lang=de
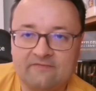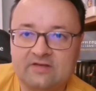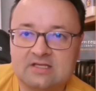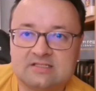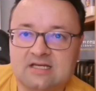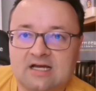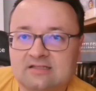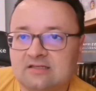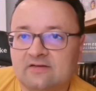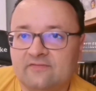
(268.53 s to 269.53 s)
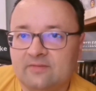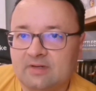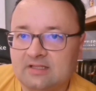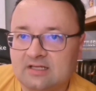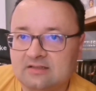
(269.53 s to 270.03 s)
Aber wie gesagt, äh,
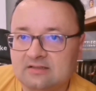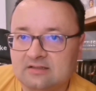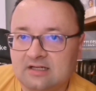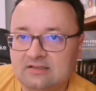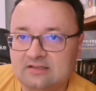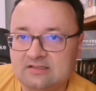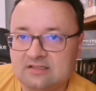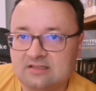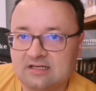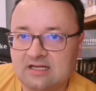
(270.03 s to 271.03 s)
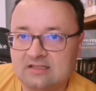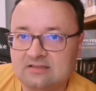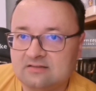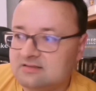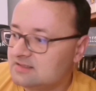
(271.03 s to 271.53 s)
wenn man dann halt diese
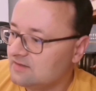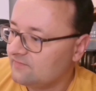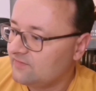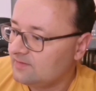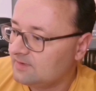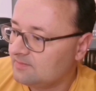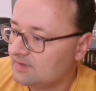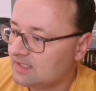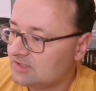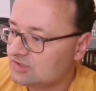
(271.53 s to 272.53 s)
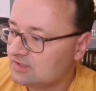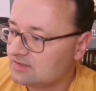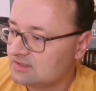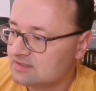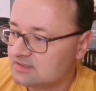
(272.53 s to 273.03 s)
13 Filme
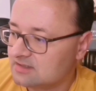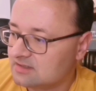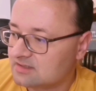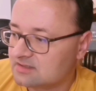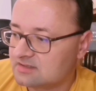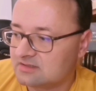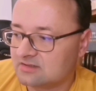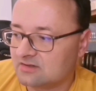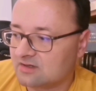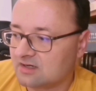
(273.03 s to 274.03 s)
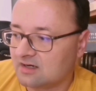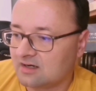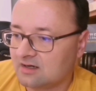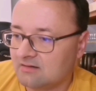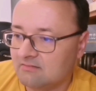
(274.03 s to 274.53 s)
berechnet, dann sind das
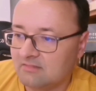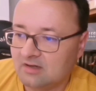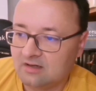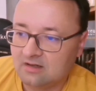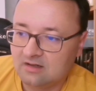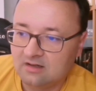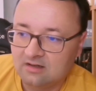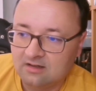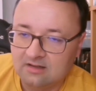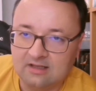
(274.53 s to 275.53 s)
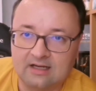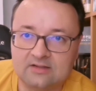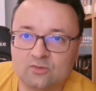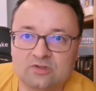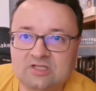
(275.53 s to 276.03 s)
circa
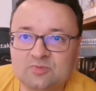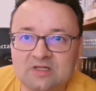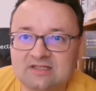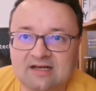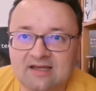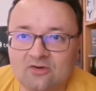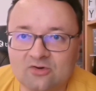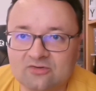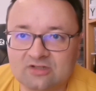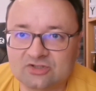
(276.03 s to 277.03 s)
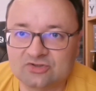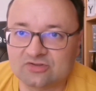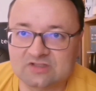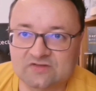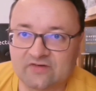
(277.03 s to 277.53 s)
ja, noch nicht mal 3 Euro das
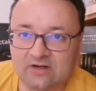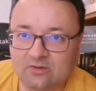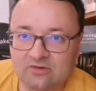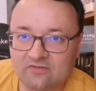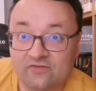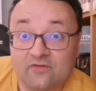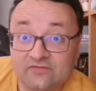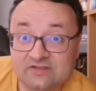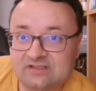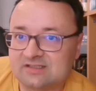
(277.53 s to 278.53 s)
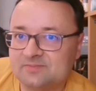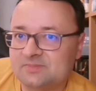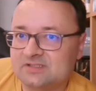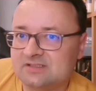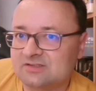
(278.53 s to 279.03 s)
Stück, 2,50 Euro,
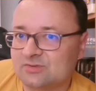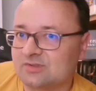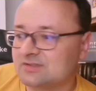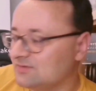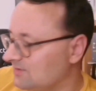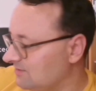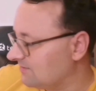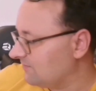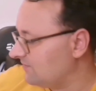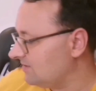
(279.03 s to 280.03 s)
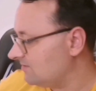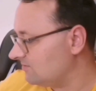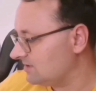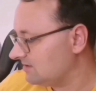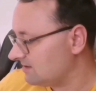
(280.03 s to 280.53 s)
70 oder so
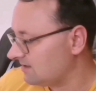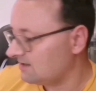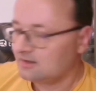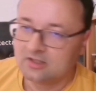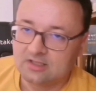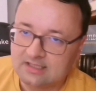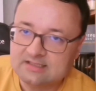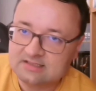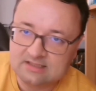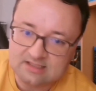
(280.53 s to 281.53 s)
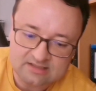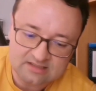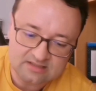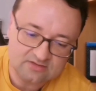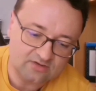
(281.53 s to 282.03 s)
irgendwie um den Dreh. Es,
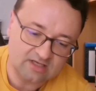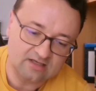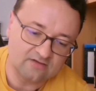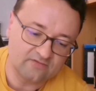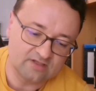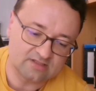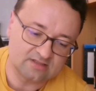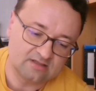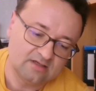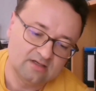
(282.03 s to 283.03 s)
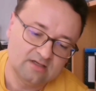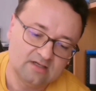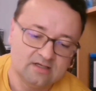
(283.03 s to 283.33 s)
es ist okay gewesen.